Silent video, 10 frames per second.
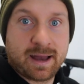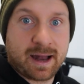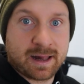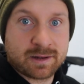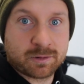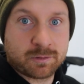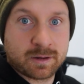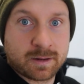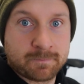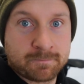Also
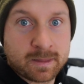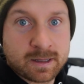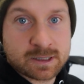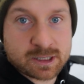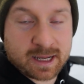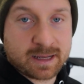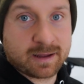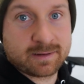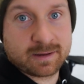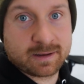ähm,
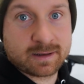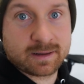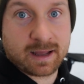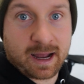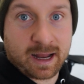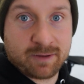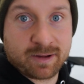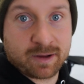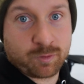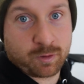Streckenrestrikt,
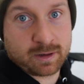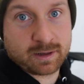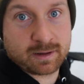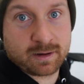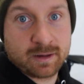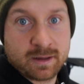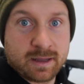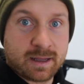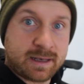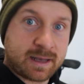anfängerfreundlicher,
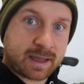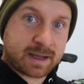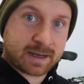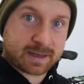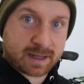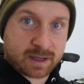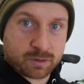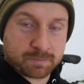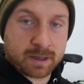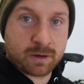in der Regel der Träger
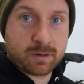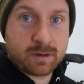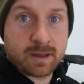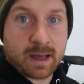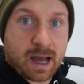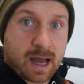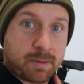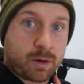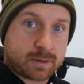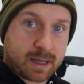und Brilon,
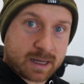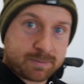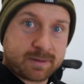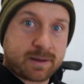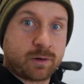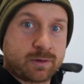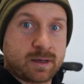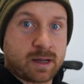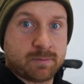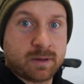aber auch da gibt es
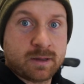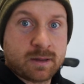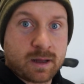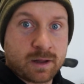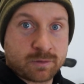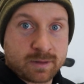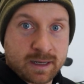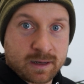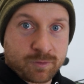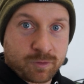Ausnahmen. Also
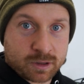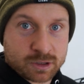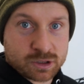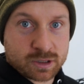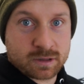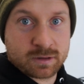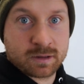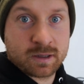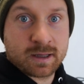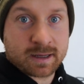jeder
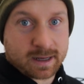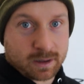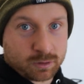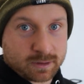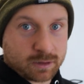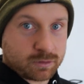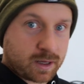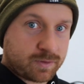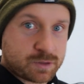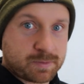Fortgeschrittene kann auch da
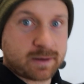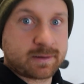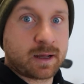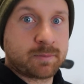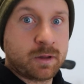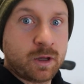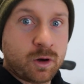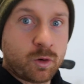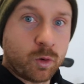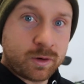total viel Spaß haben.
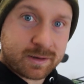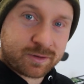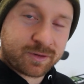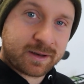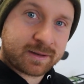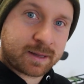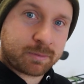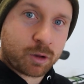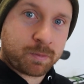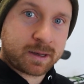Und ich finde, es
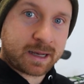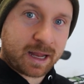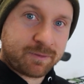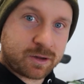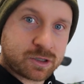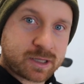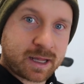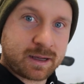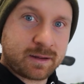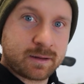gibt auch bei den einfachen
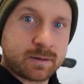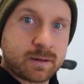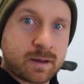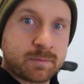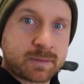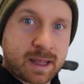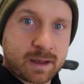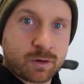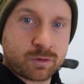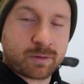Strecken in, äh, im
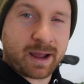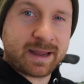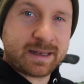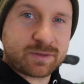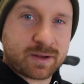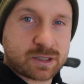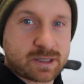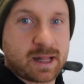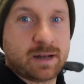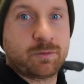Trailground so ein, zwei
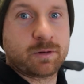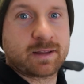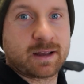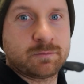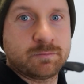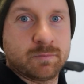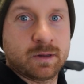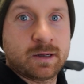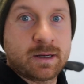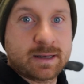Stellen, wo ich sage, hm,
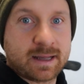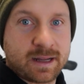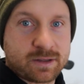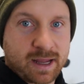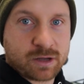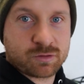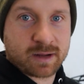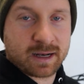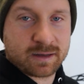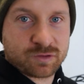da geht es echt schon
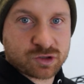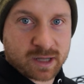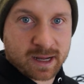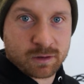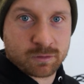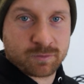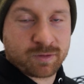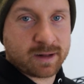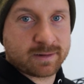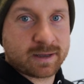relativ steil und
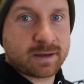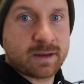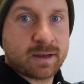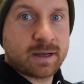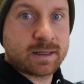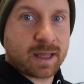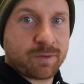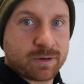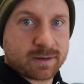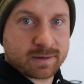felsig
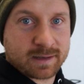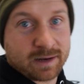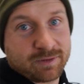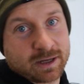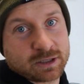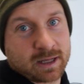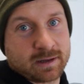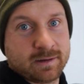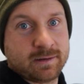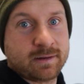dafür, dass es eine
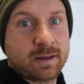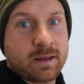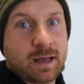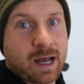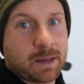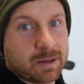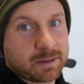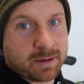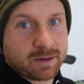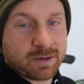Anfängerstrecke ist. Aber ich
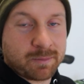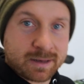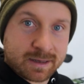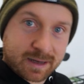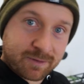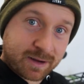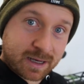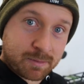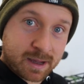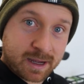meine, wenn man jetzt Anfänger
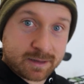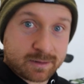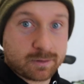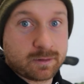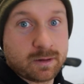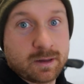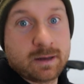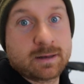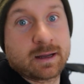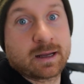dabei hat,
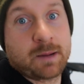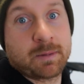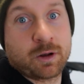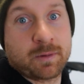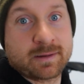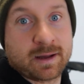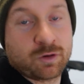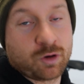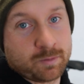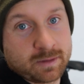dann kann man auch mal sagen,
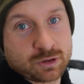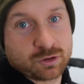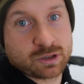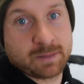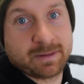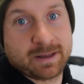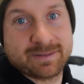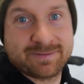komm, das Stück schiebt dir.